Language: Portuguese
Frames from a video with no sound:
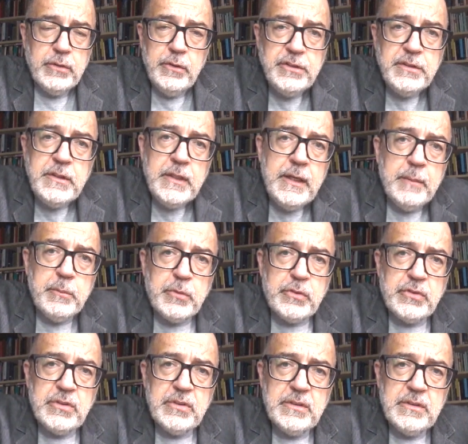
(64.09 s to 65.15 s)
não
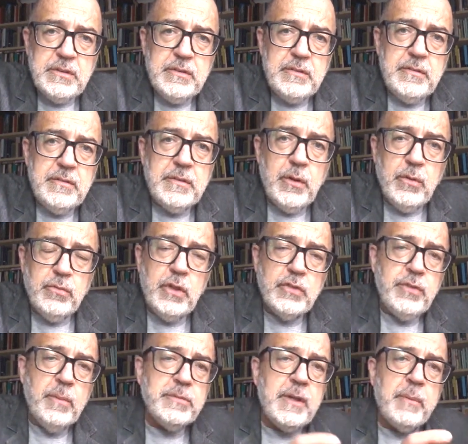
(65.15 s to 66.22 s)
estamos. Então,
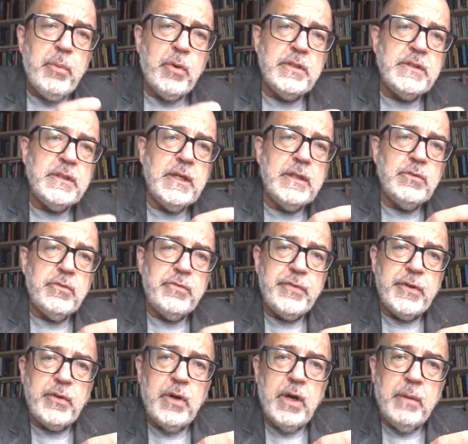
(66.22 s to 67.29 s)
nós vamos abordando um
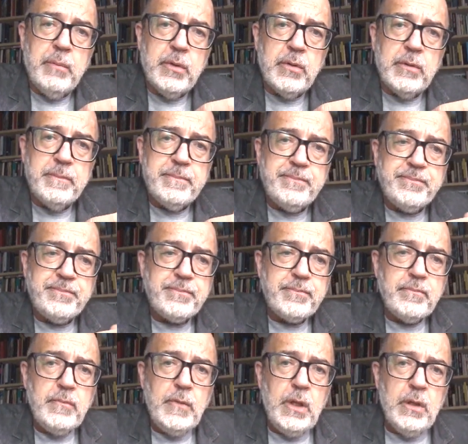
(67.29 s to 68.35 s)
fenômeno,
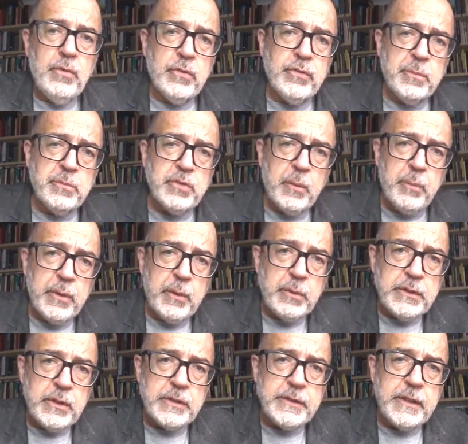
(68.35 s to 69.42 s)
nós vamos
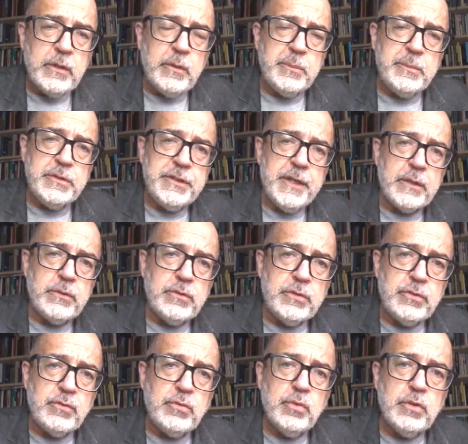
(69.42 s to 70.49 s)
abordando um objeto de
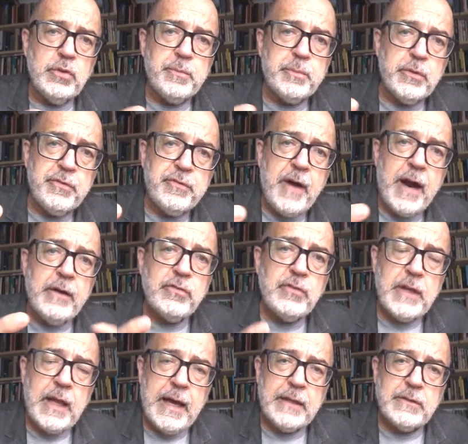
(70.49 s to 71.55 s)
estudo por vários
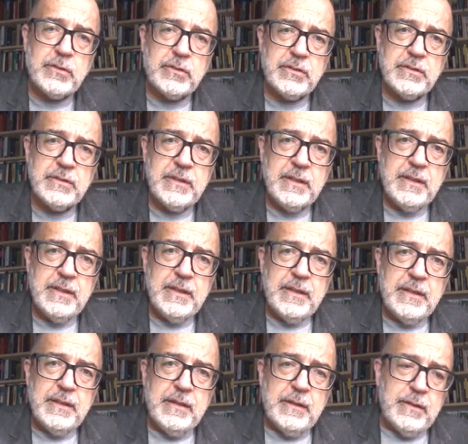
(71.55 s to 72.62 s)
lados.
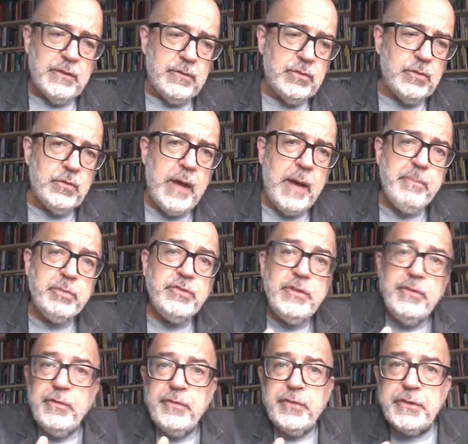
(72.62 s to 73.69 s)
Não é
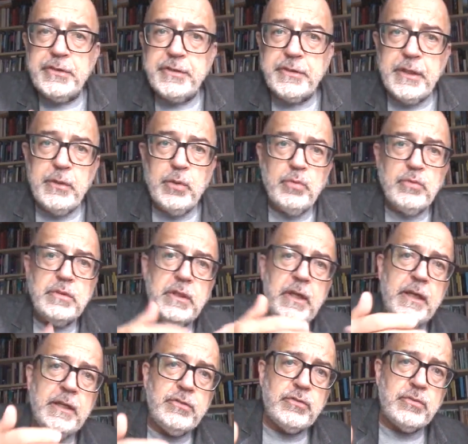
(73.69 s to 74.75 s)
possível você, num
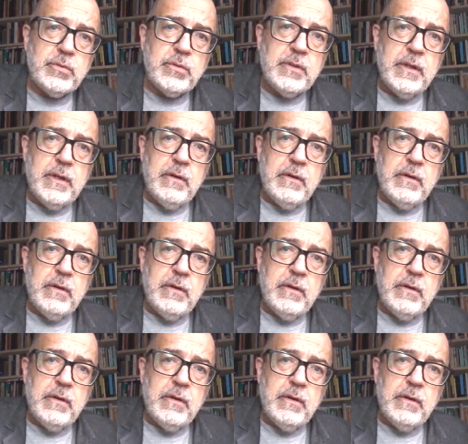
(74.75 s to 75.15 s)
texto,